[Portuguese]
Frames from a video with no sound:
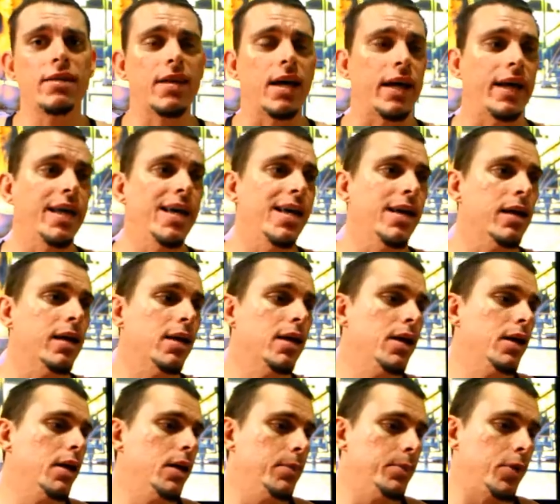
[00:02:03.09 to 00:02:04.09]
aí,
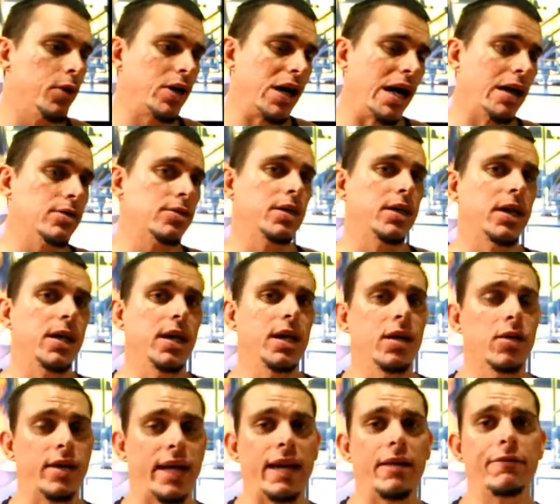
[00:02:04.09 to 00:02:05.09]
por causa
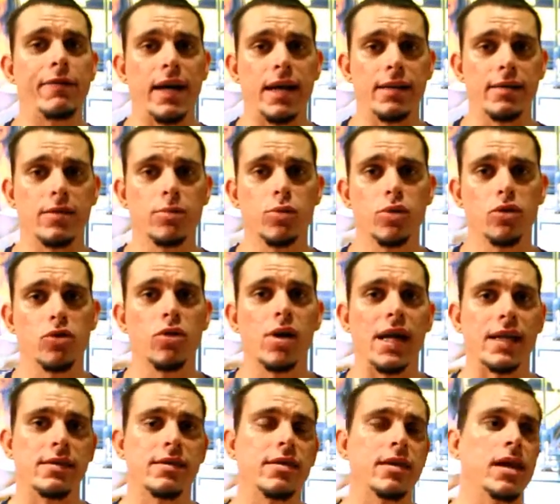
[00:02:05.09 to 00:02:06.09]
que quem faz
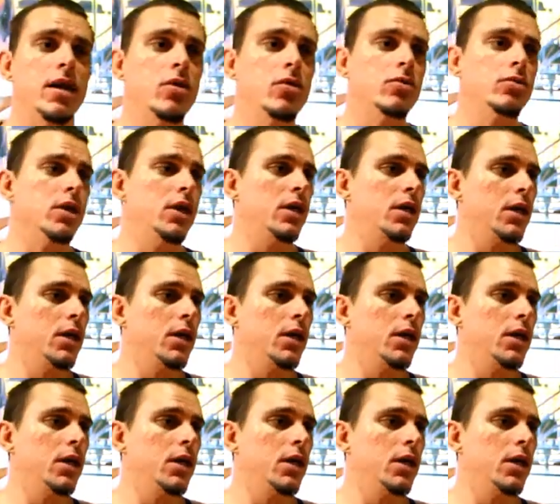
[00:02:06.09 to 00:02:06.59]
musculação,